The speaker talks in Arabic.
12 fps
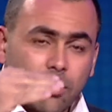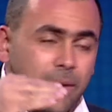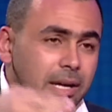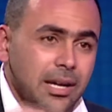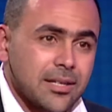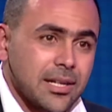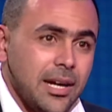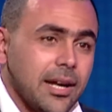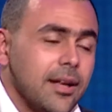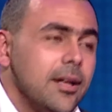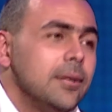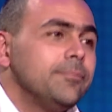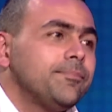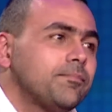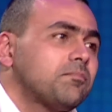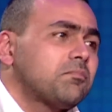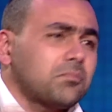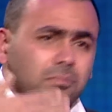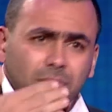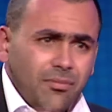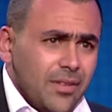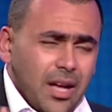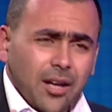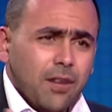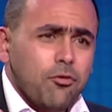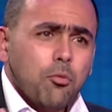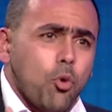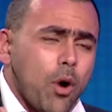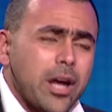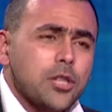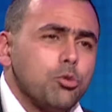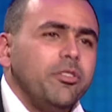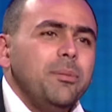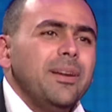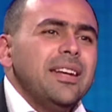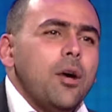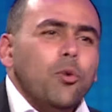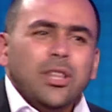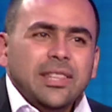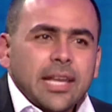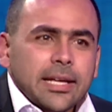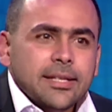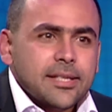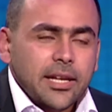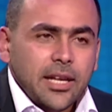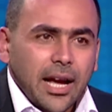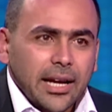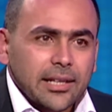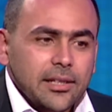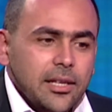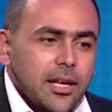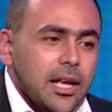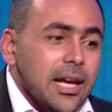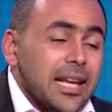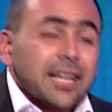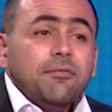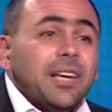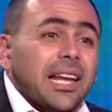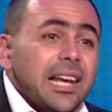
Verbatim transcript: وما الى ذلك اعرفهم كويس وفي بينا ود انساني عادي لكن في